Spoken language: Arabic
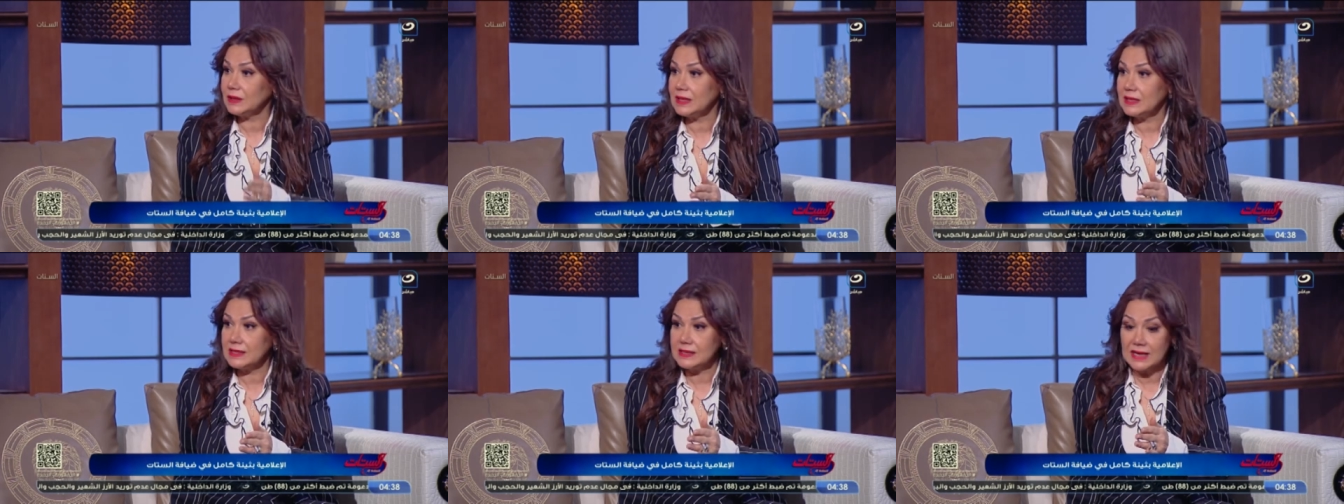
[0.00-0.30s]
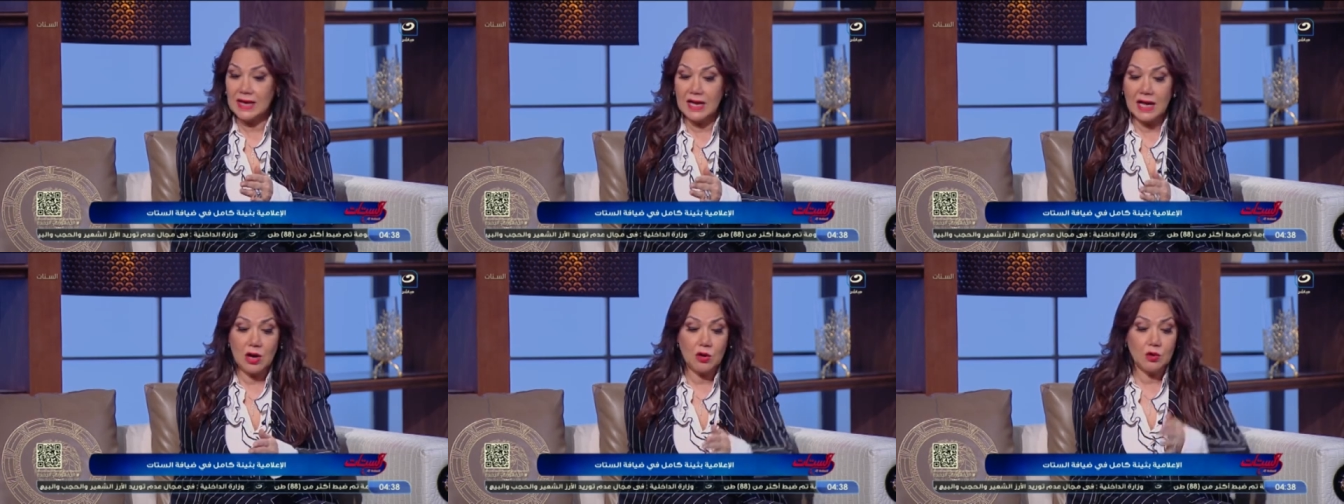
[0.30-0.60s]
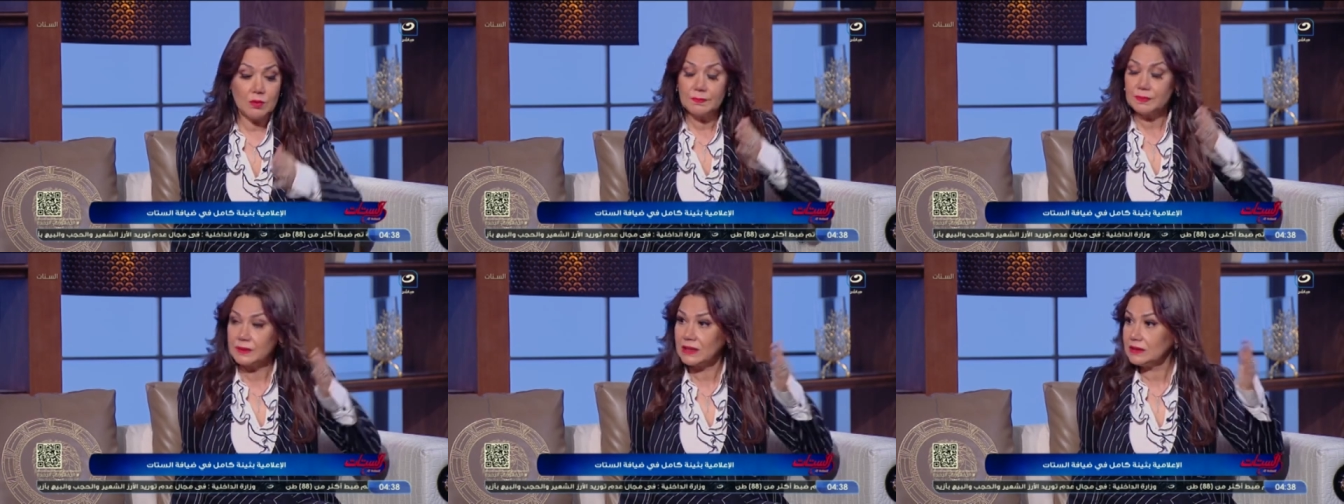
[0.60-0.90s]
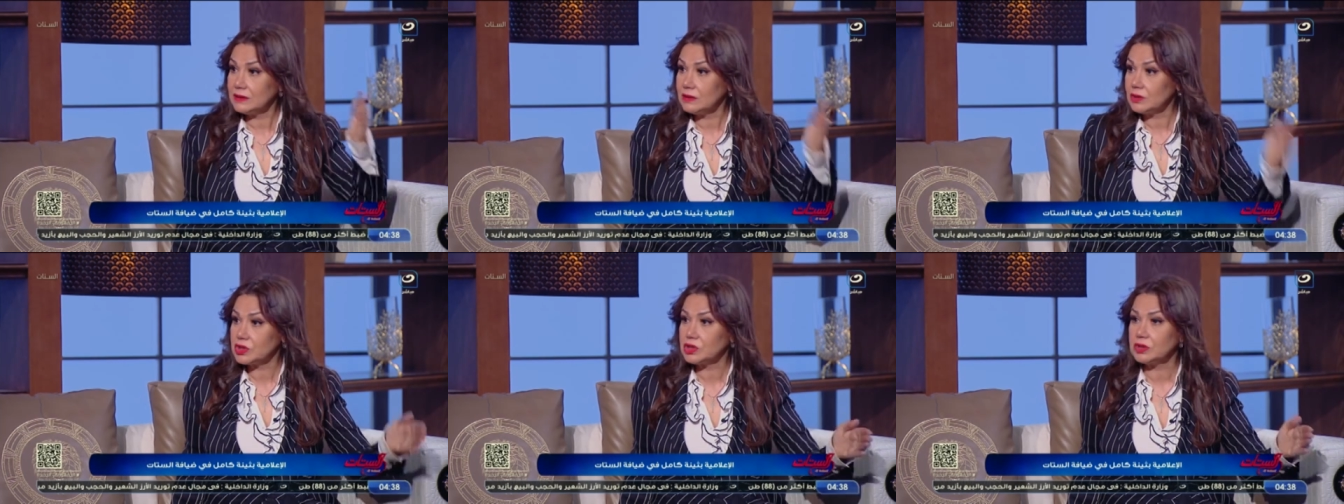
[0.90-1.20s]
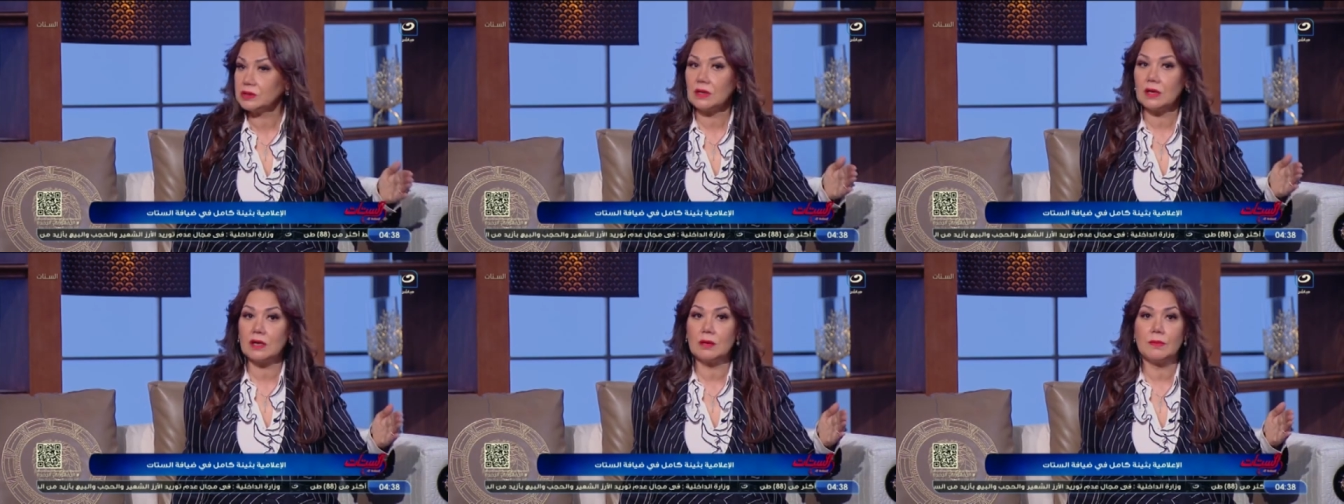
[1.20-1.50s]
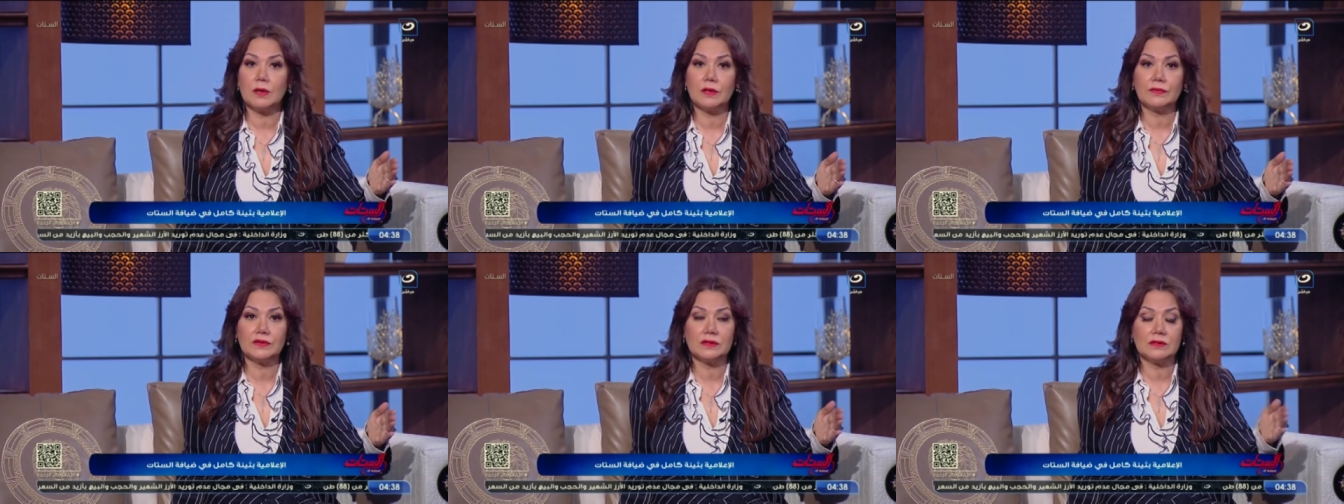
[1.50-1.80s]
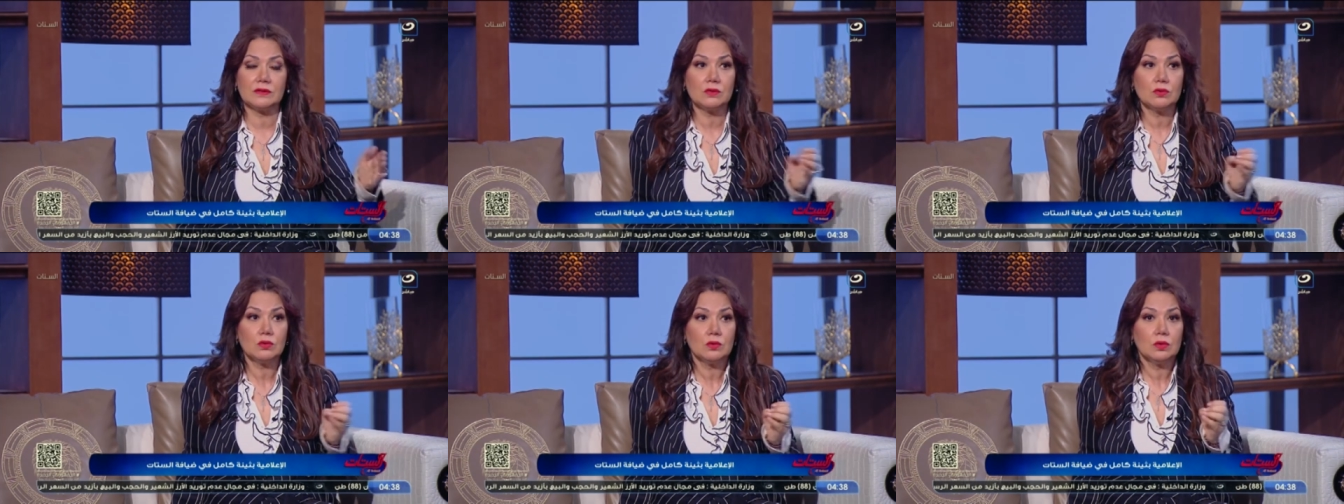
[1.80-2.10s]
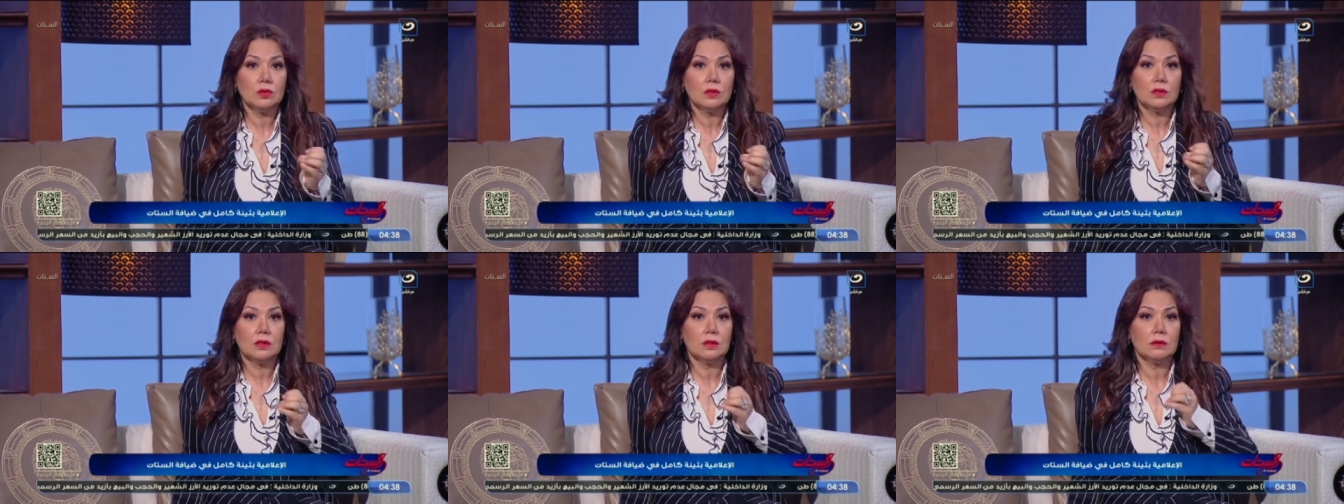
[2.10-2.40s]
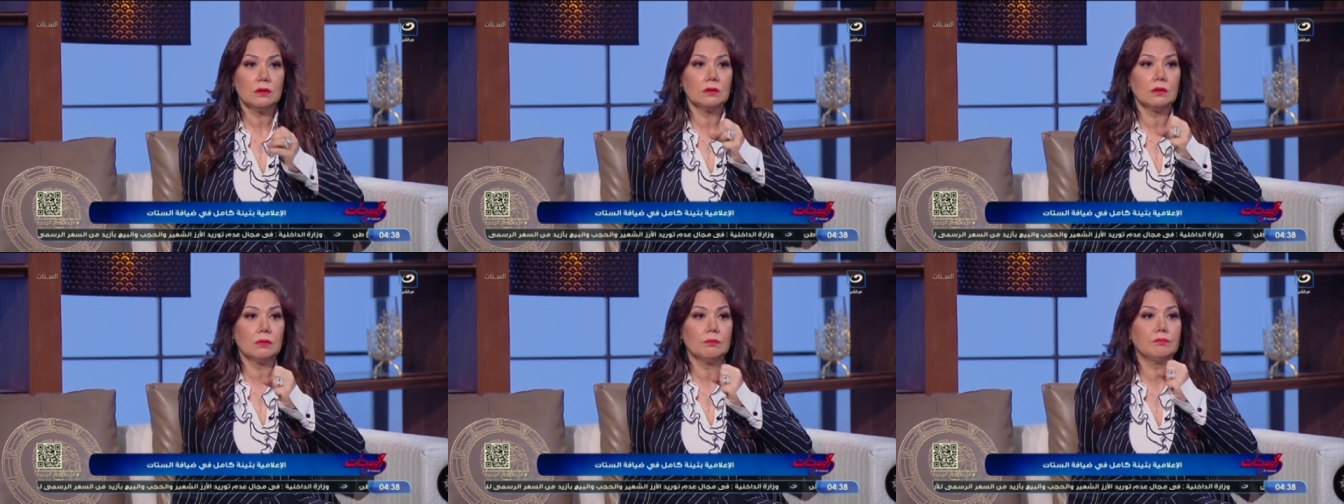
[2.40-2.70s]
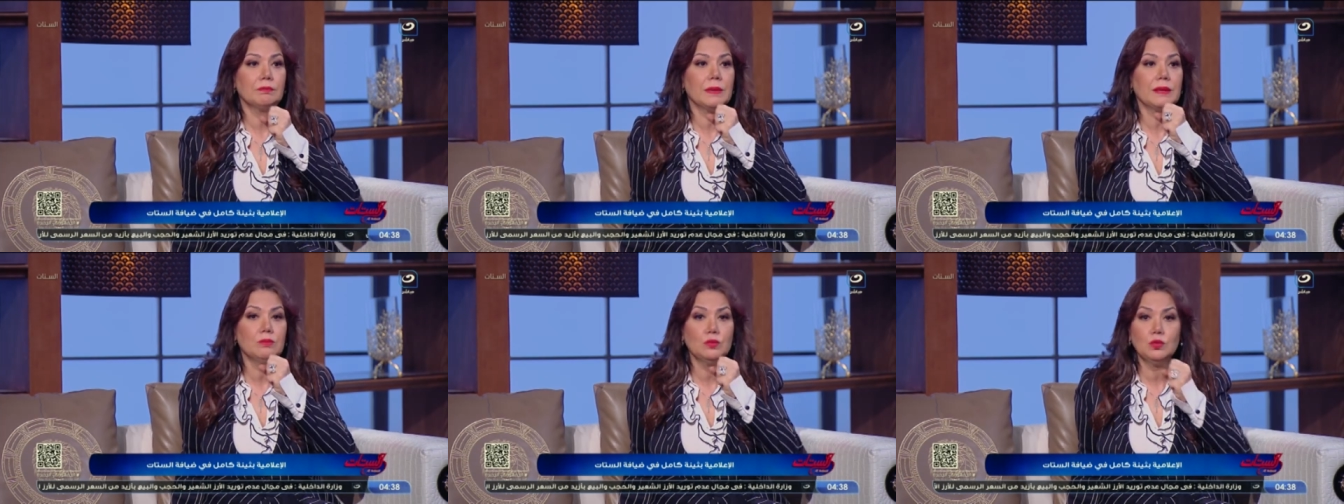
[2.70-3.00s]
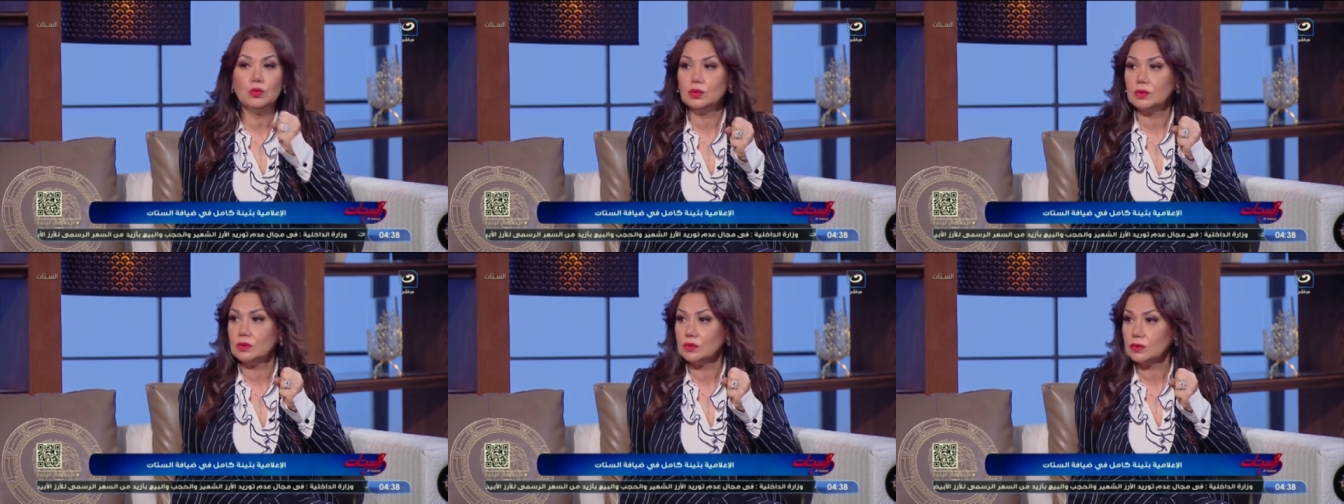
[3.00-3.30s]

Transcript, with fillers: الاذاعه اول ما ابتديت نشره اخبار في التلفزيون كنت بموت